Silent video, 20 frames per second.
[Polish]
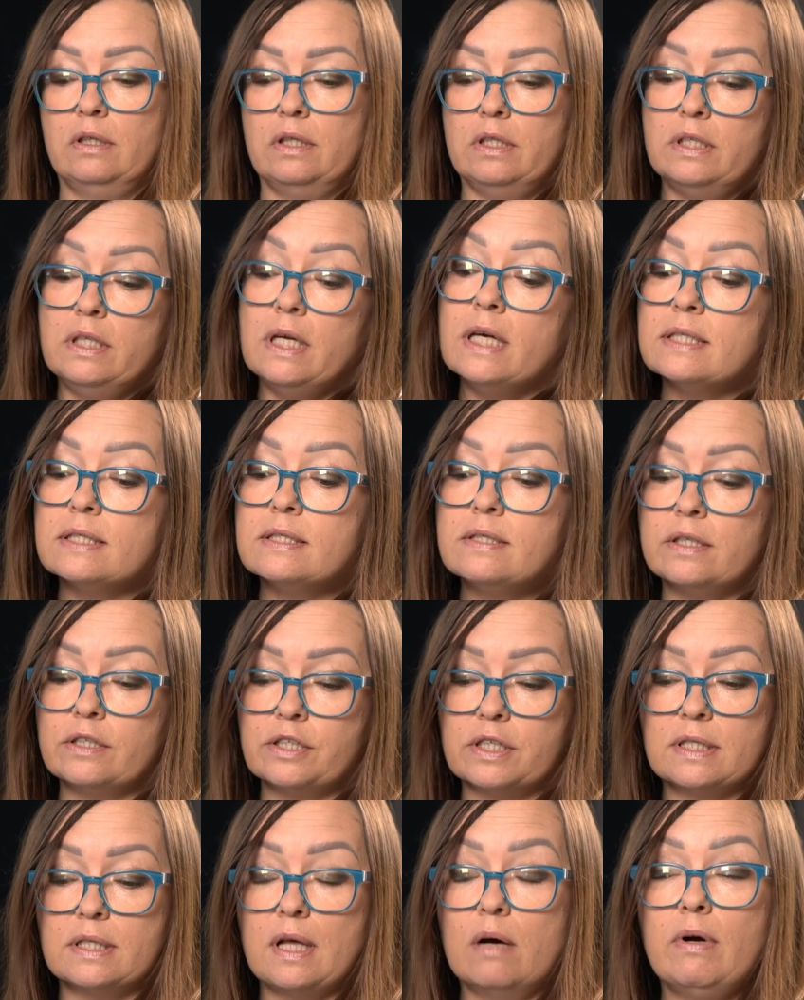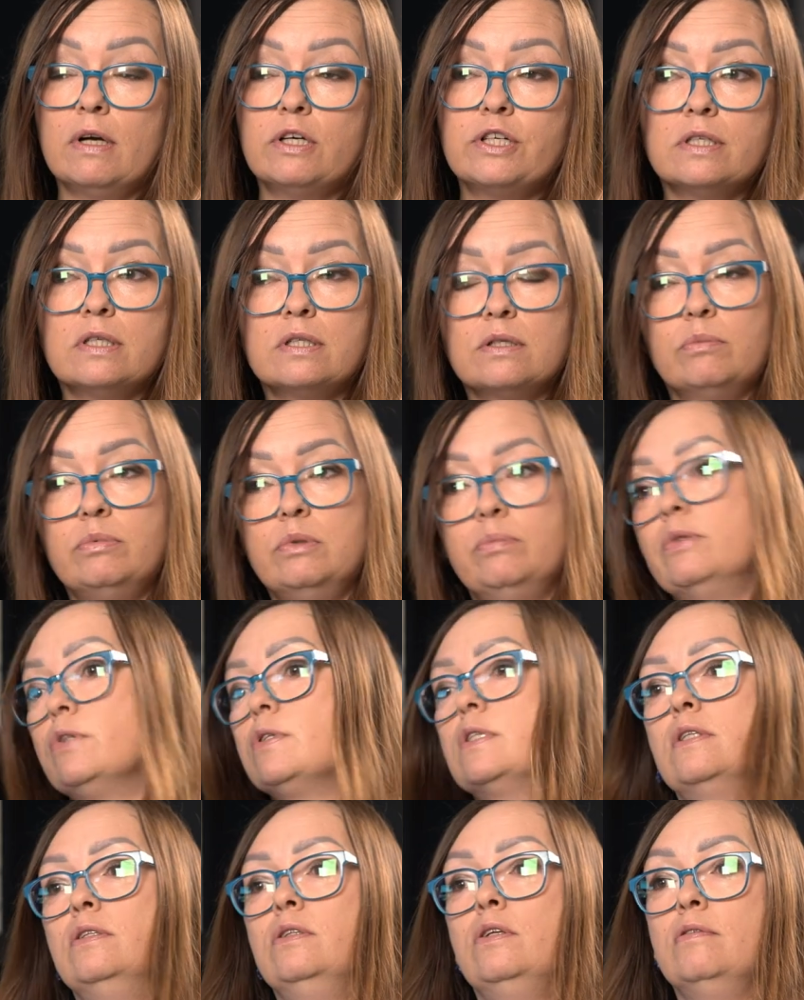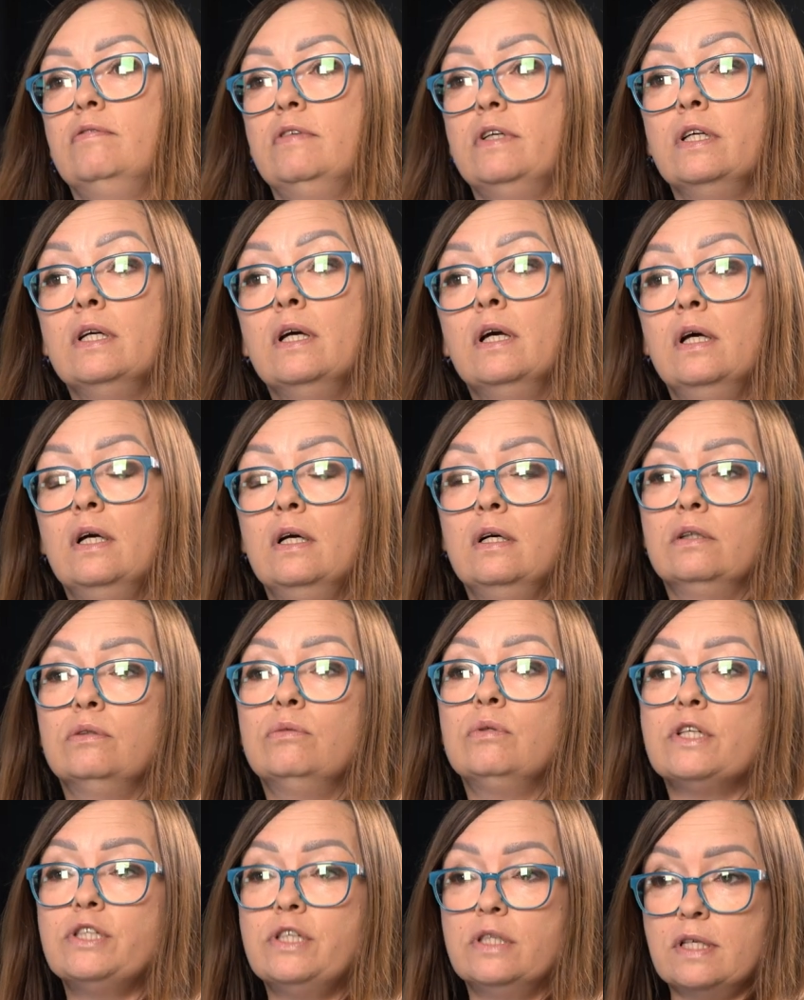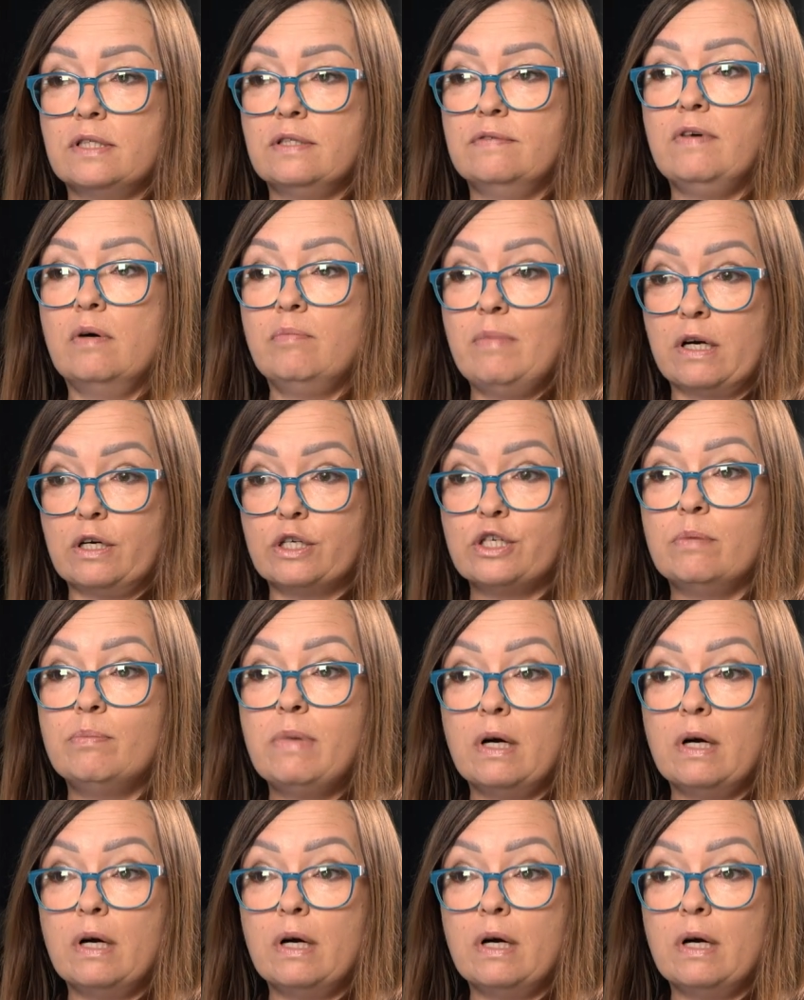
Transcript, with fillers: I jest też stała część stopy procentowej, która się nazywa marża